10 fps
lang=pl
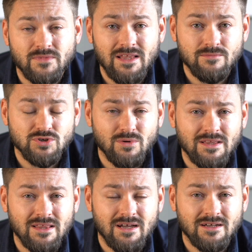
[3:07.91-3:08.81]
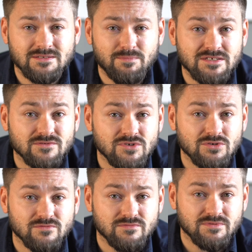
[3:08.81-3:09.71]
na przykład dla
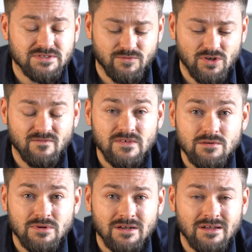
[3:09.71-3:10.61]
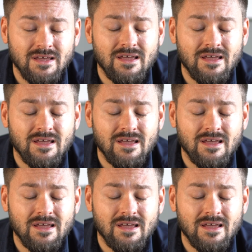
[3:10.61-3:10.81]
pracowników swojej firmy,